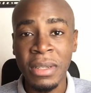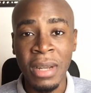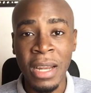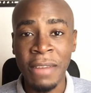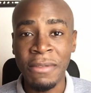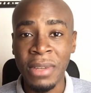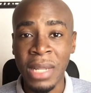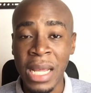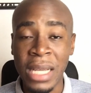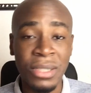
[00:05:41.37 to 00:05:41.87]
de
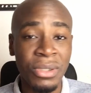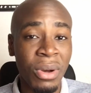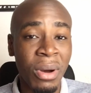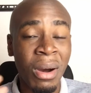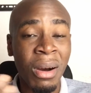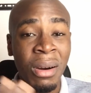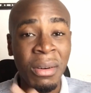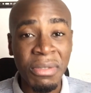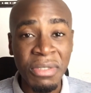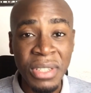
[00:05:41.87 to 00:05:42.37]
l'affiliation
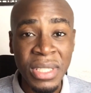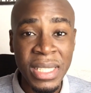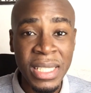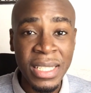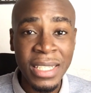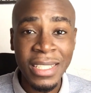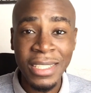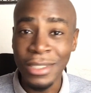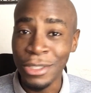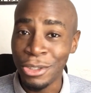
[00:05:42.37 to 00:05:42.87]
en
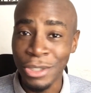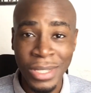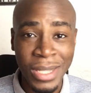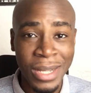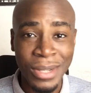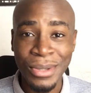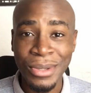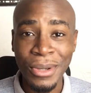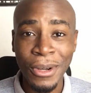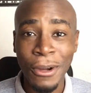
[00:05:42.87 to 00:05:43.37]
physique, je
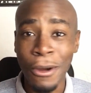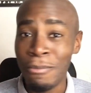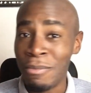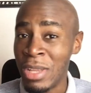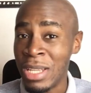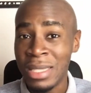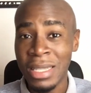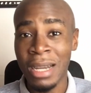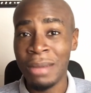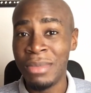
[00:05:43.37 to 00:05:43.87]
t'assure, comme
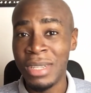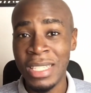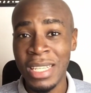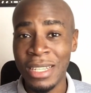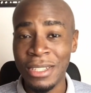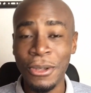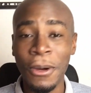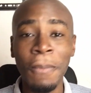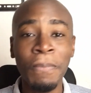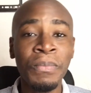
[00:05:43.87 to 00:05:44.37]

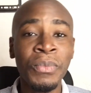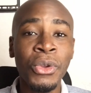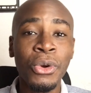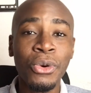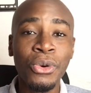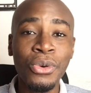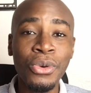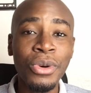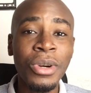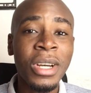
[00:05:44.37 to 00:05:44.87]
l'intermédiation,
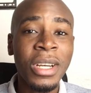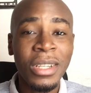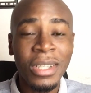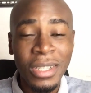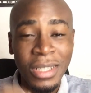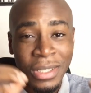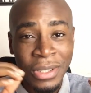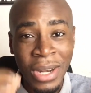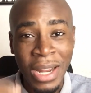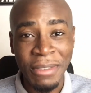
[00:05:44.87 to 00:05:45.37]
ou
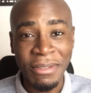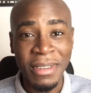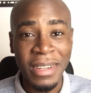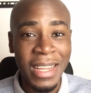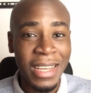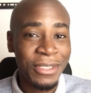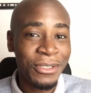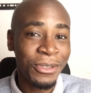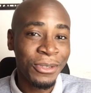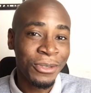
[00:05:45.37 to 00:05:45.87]
de
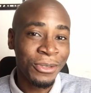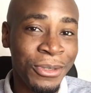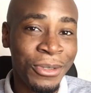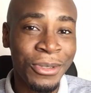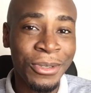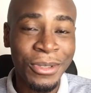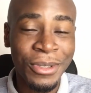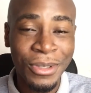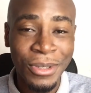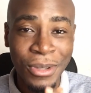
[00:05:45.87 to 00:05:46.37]
l'affiliation
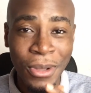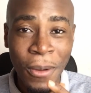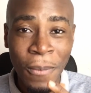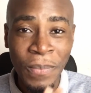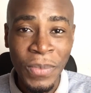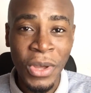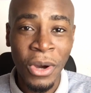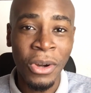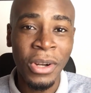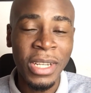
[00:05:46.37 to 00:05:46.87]
juste
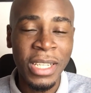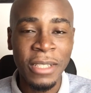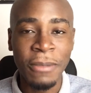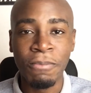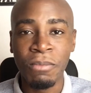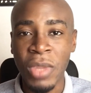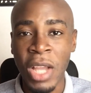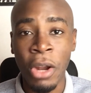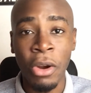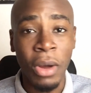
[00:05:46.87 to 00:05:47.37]
en ligne.
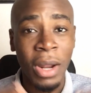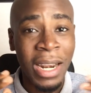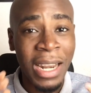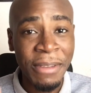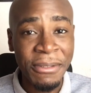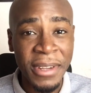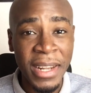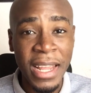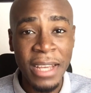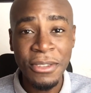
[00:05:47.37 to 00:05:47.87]
Alors,
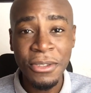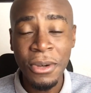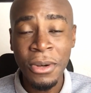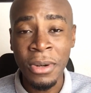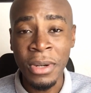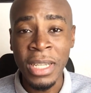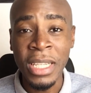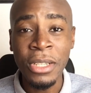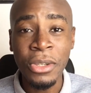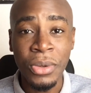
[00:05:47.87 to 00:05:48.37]
l'affiliation
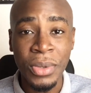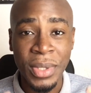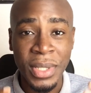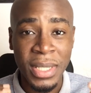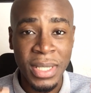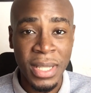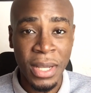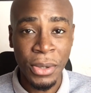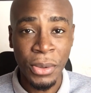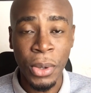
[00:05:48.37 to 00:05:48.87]
en ligne
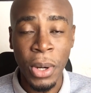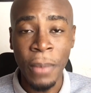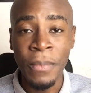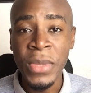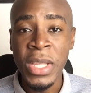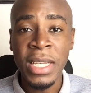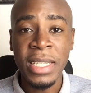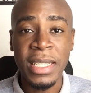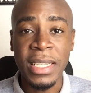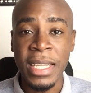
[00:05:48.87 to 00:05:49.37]
consiste à quoi
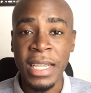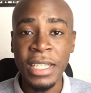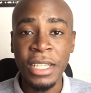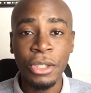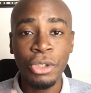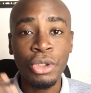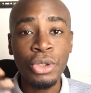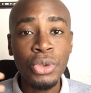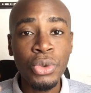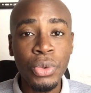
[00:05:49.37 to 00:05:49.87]

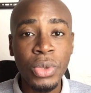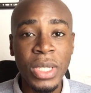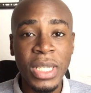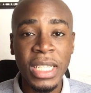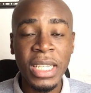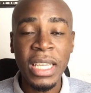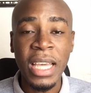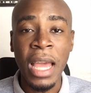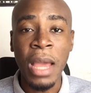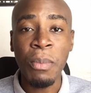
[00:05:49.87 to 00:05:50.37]
C'est-à-dire, tu
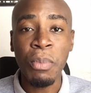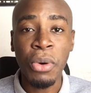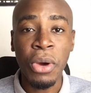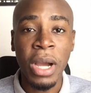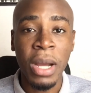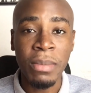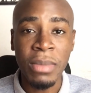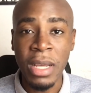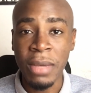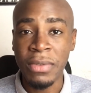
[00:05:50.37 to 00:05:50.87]
souscris à un
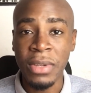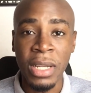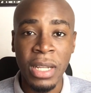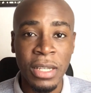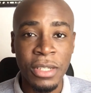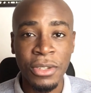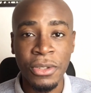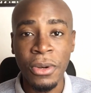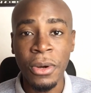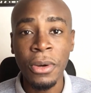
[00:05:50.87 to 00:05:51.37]
programme
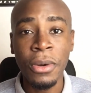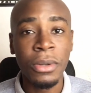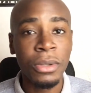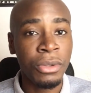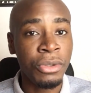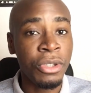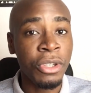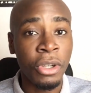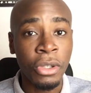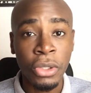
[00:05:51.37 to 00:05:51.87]
d'affiliation
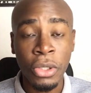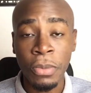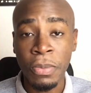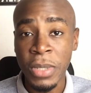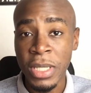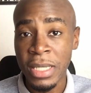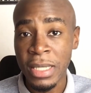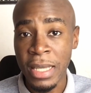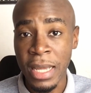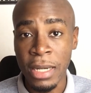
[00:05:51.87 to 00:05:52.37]
d'une
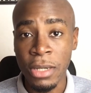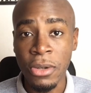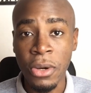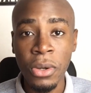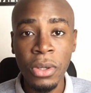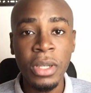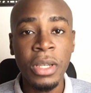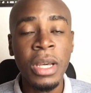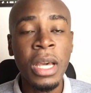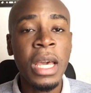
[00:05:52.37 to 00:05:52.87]
entreprise
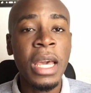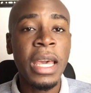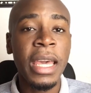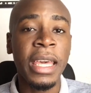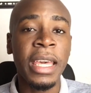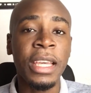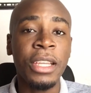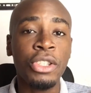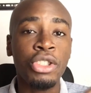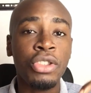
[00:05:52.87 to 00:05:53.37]
quelconque
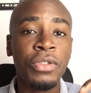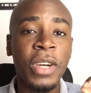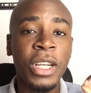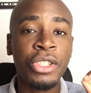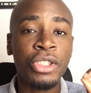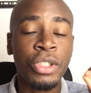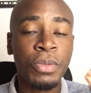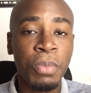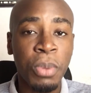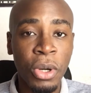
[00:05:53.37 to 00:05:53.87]
et tu vas
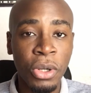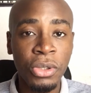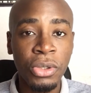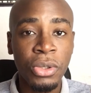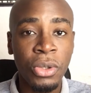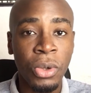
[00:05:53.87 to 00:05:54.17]
juste prendre